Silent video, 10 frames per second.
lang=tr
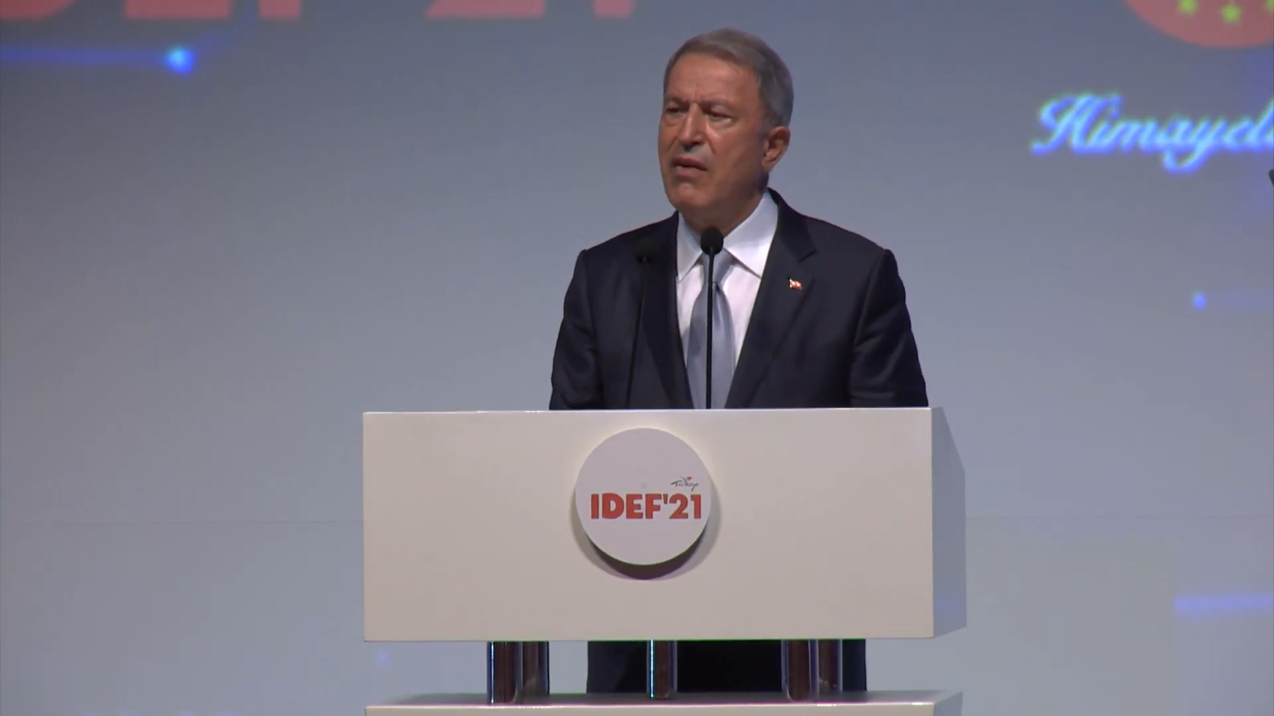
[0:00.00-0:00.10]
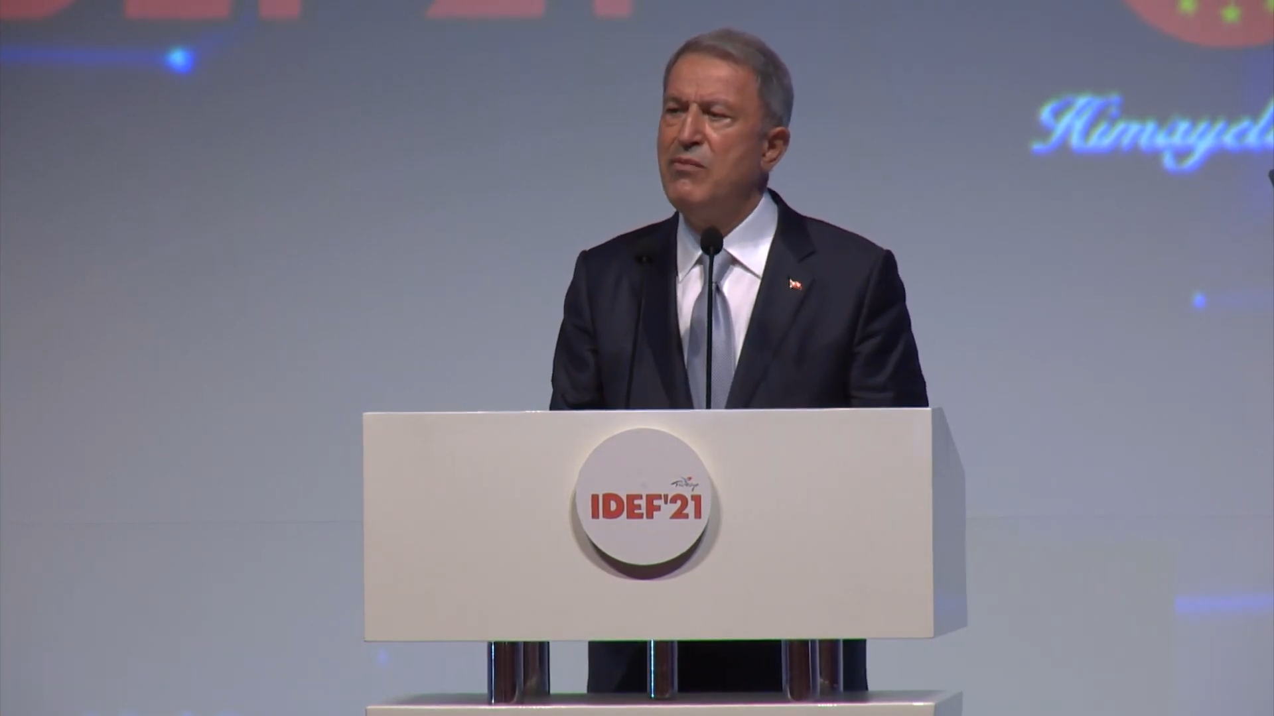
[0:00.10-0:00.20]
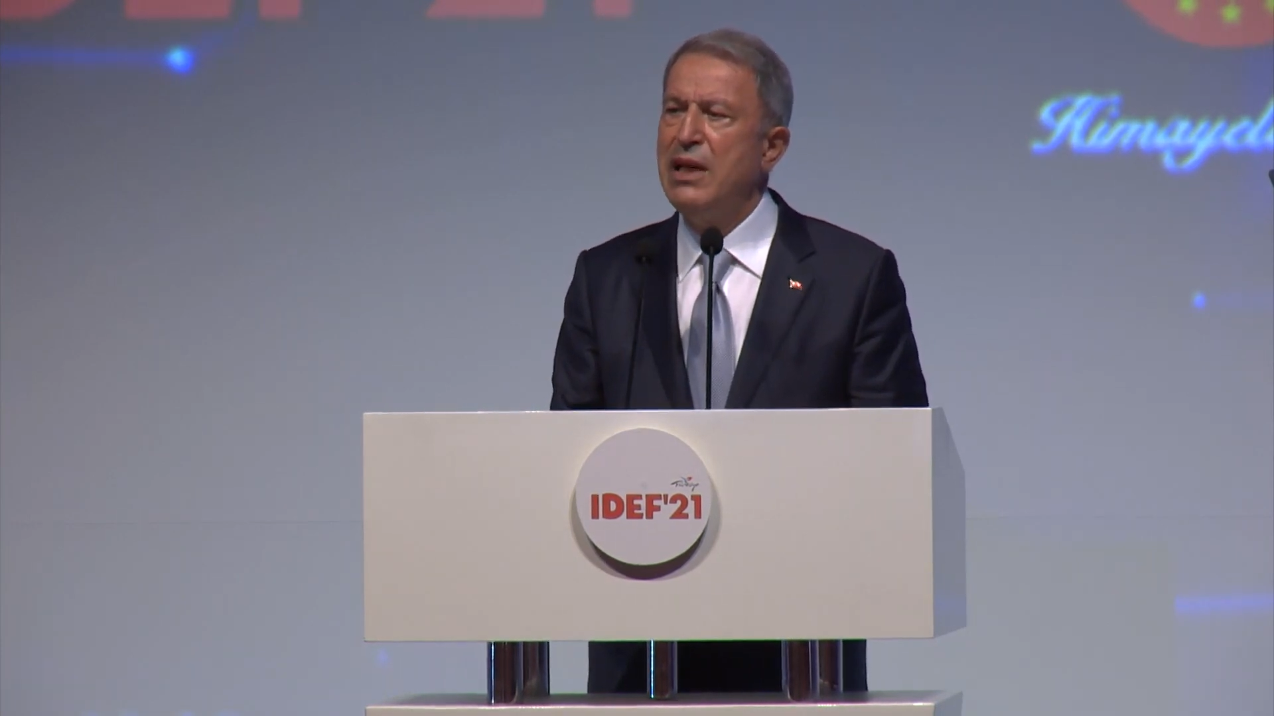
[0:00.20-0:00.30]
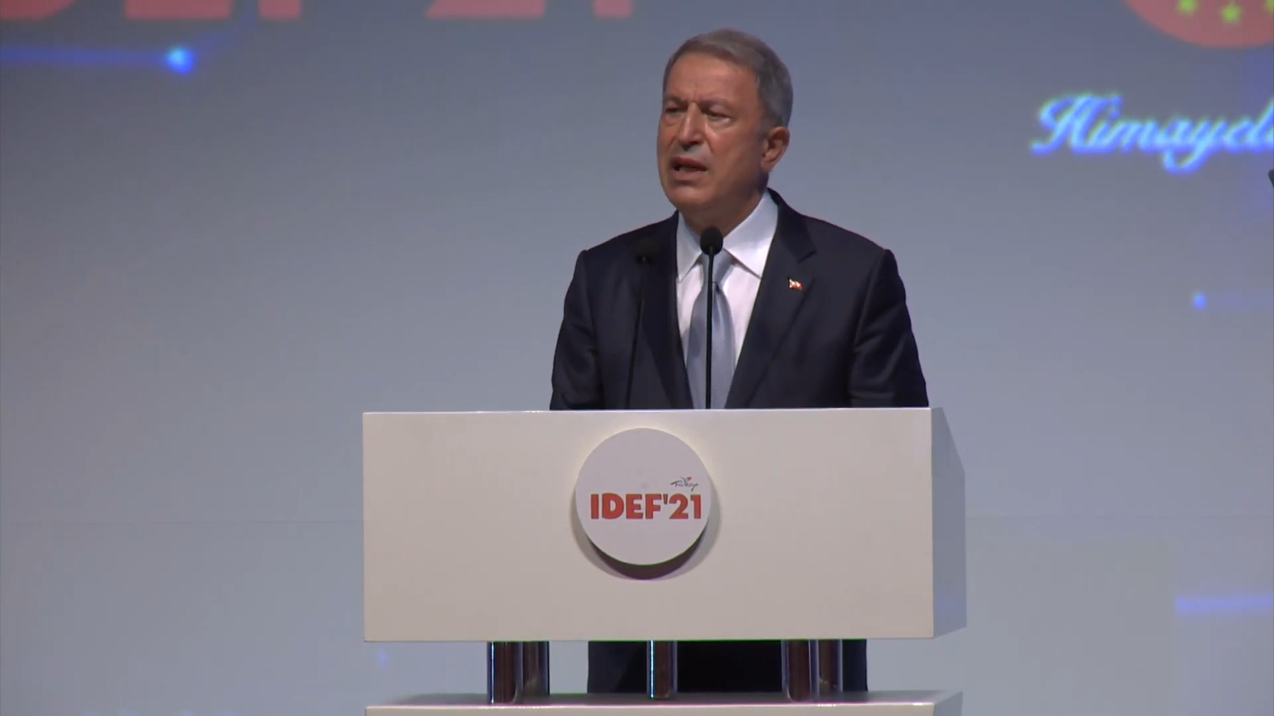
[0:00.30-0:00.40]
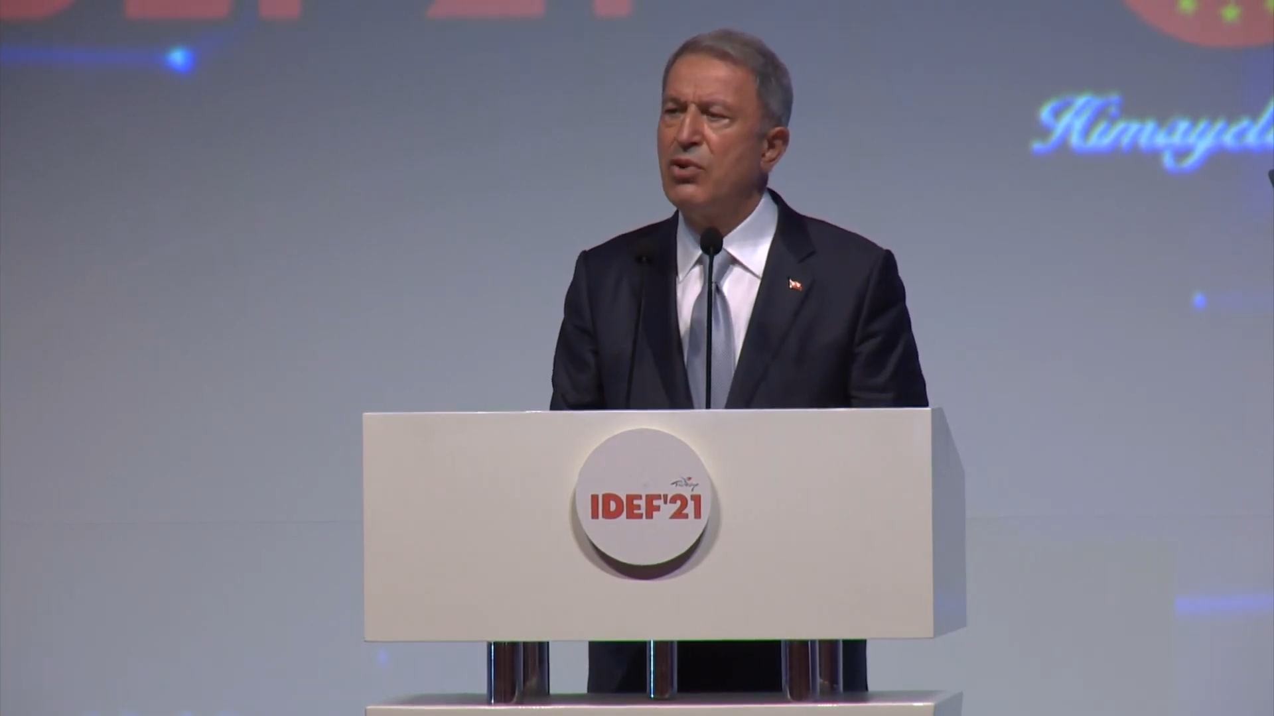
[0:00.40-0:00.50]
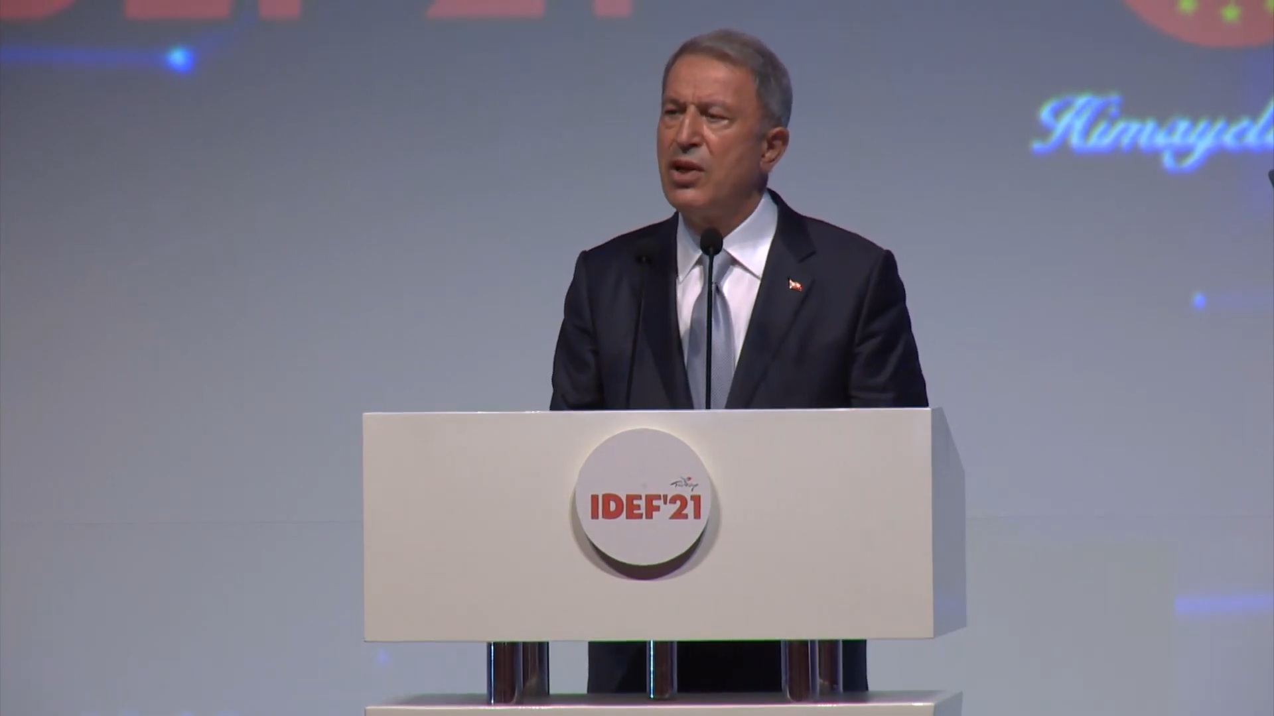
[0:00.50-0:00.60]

millilik